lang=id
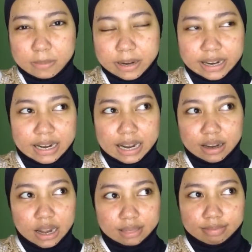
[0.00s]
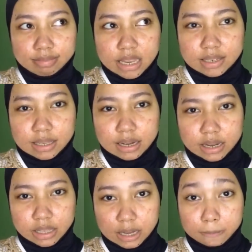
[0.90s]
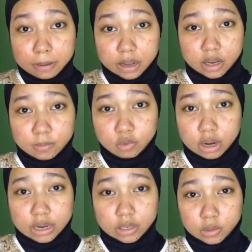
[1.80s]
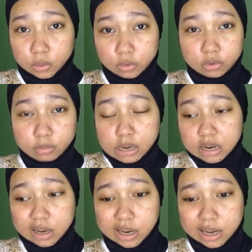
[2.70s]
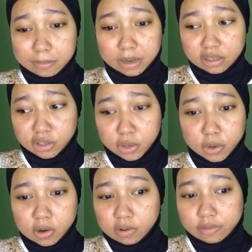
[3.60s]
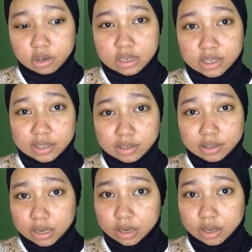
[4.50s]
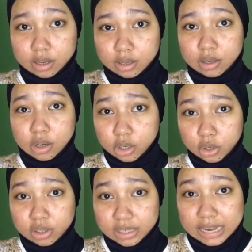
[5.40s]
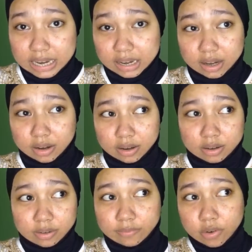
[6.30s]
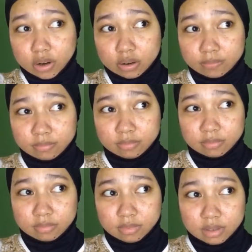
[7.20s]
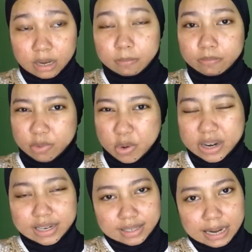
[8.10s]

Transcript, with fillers: apa ya, yang agak thick setelah kita apply ke muka itu bakalan makes your foundation stick in your skin for like